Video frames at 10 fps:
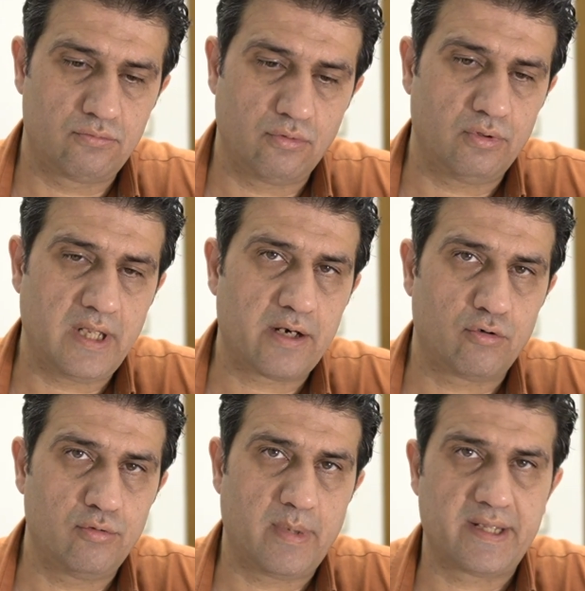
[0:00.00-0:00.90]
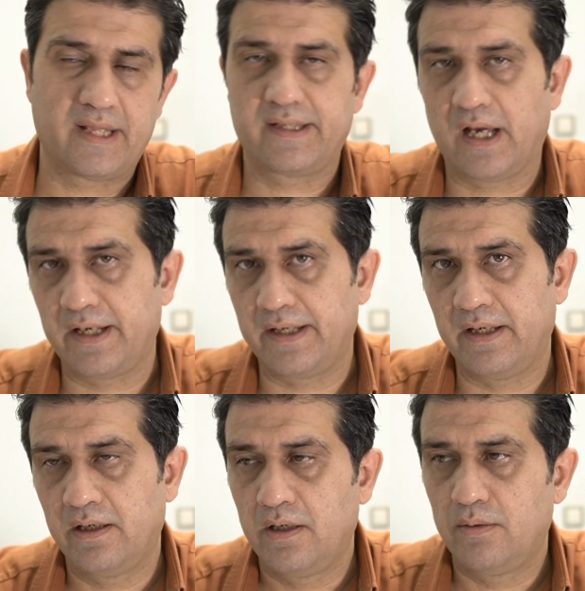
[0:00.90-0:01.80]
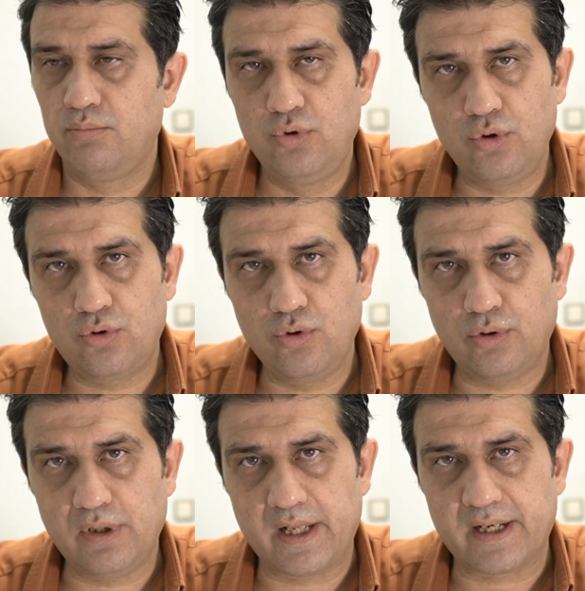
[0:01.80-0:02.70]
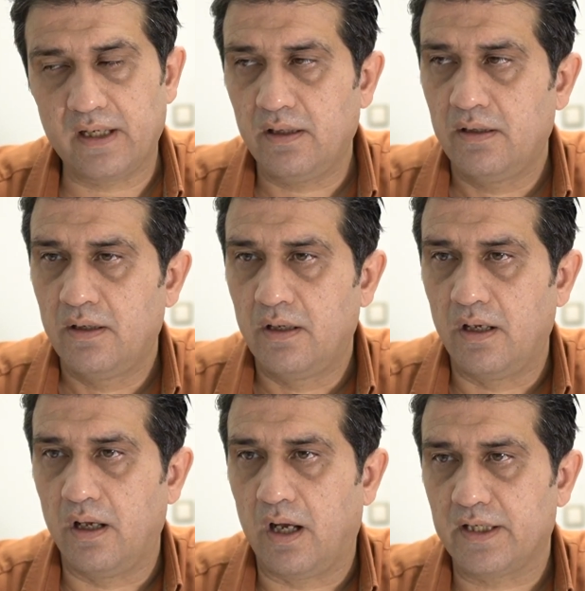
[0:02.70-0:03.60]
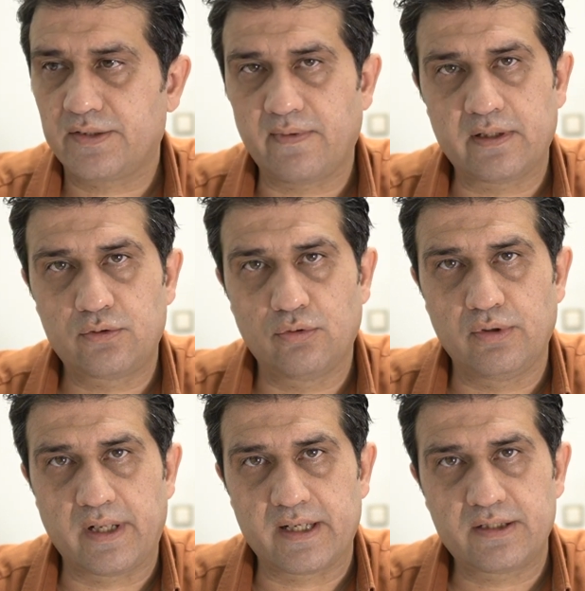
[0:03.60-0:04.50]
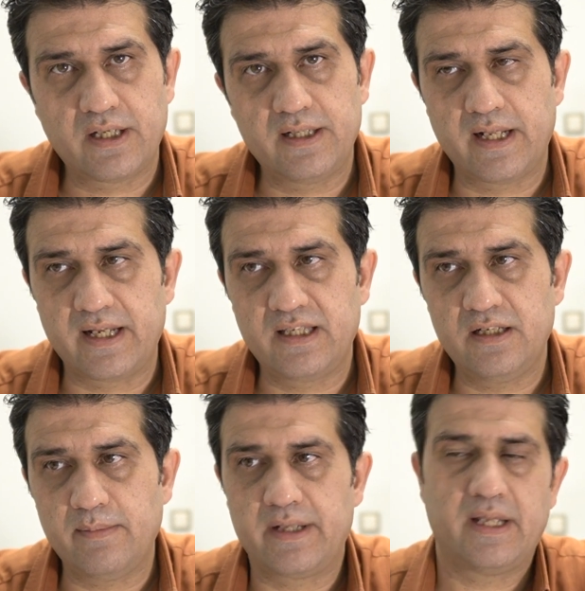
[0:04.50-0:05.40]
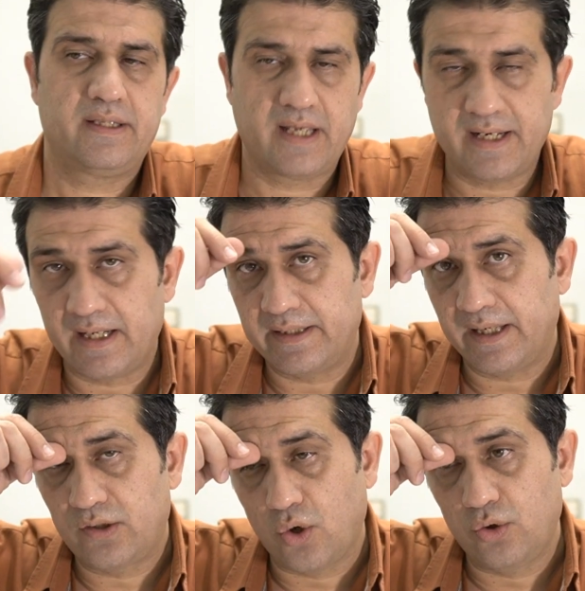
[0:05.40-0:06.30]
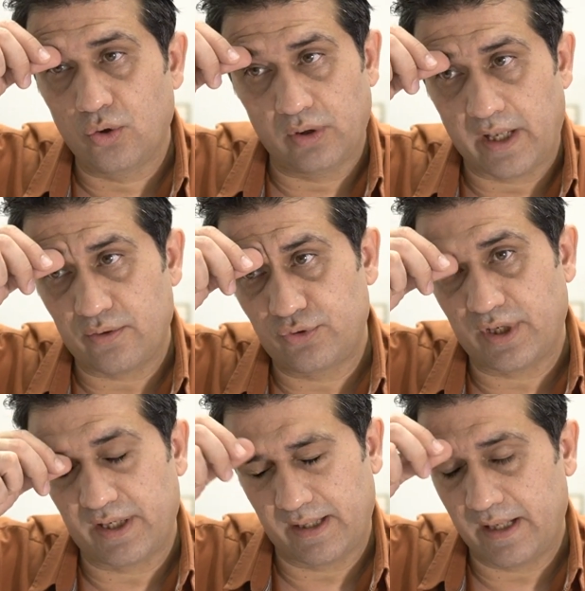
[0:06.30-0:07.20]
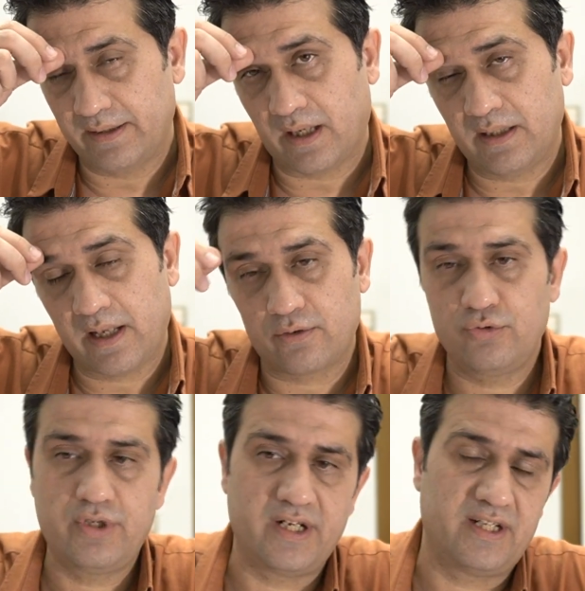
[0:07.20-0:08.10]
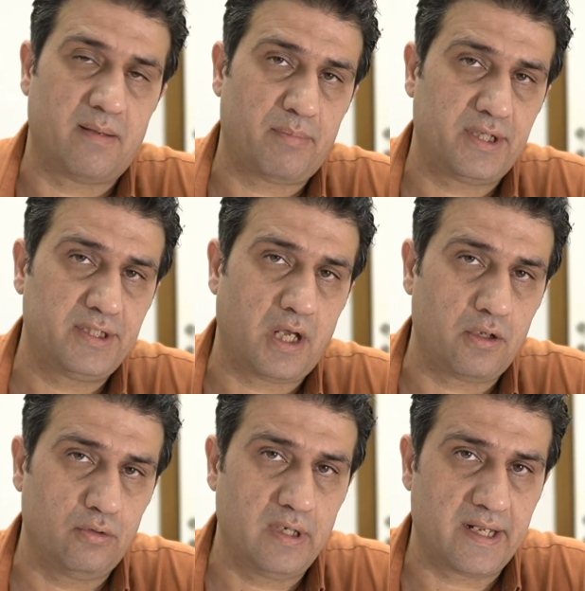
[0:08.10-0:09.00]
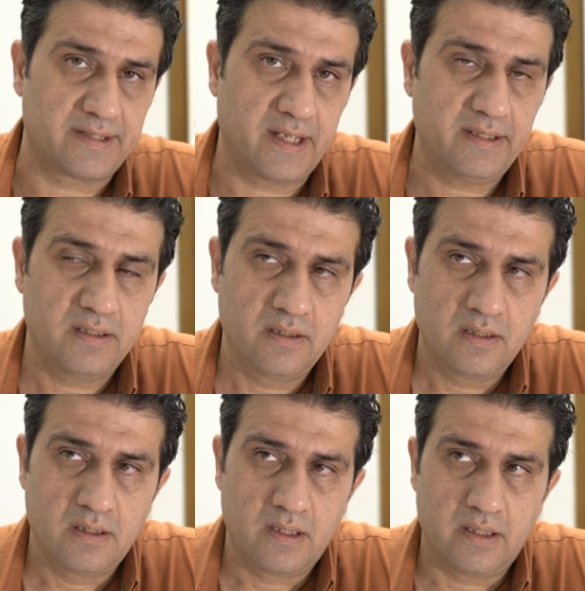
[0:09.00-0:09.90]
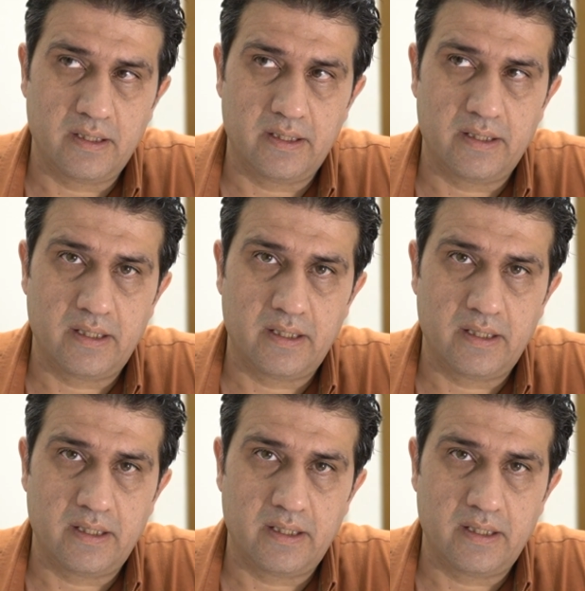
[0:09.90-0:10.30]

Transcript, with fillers: yollar olmadan yani büyük yollara e, asfalt yollara, şeylere girmeden genelde köy yolları üzerinden, dağlar üzerinden, patika yollardan e,